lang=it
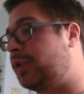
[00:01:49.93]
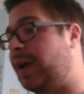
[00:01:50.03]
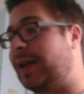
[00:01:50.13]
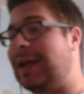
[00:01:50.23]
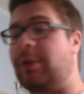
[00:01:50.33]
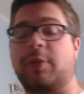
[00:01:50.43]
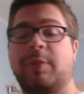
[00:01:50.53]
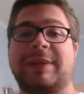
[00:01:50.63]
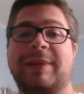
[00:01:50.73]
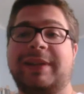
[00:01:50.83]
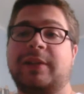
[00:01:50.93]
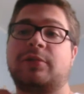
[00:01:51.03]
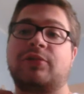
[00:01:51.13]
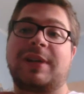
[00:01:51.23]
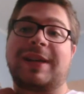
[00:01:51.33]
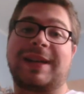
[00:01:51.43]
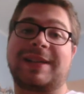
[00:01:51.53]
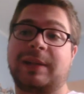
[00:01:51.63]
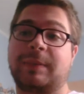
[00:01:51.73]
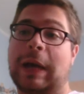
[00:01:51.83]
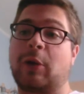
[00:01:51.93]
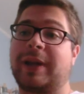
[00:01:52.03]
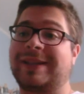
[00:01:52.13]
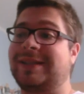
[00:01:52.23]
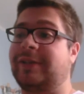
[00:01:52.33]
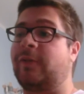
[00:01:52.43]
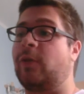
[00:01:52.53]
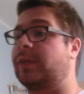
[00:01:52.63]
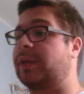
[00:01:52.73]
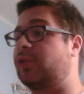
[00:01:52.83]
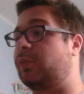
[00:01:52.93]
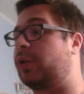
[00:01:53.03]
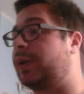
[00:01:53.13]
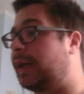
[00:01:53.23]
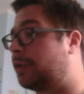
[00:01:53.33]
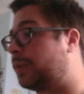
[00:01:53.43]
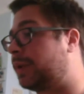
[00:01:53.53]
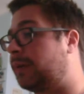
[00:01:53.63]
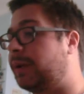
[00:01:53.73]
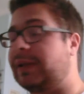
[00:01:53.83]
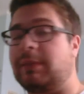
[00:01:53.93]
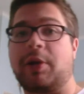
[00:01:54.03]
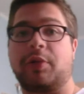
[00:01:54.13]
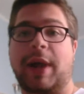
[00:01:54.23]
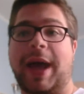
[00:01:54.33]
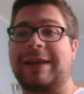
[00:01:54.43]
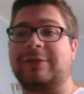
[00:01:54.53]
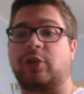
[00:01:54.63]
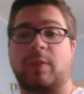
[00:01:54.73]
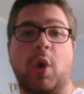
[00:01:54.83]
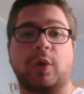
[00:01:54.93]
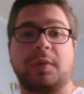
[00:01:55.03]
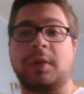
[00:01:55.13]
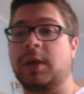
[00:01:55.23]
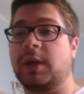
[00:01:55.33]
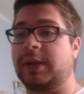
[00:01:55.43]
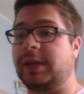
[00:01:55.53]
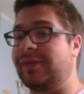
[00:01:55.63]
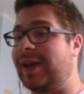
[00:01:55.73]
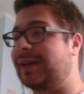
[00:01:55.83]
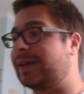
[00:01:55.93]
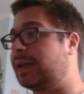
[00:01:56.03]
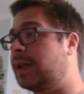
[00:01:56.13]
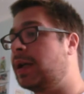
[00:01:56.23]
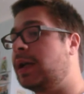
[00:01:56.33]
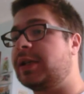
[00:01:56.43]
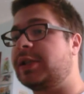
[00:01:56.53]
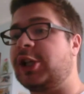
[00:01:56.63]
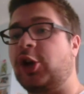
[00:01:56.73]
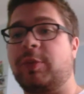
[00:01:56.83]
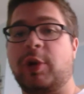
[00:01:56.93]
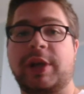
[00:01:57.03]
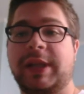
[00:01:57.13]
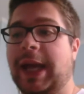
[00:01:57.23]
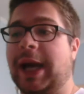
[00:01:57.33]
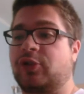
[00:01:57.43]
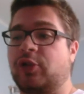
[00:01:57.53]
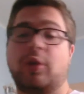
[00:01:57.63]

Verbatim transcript: Cioè andiamo completamente a distruggere la classe del mago che si fonda sui blocchi di ghiaccio praticamente. Il mago non ha altro modo di difendersi se non i blocchi di ghiaccio.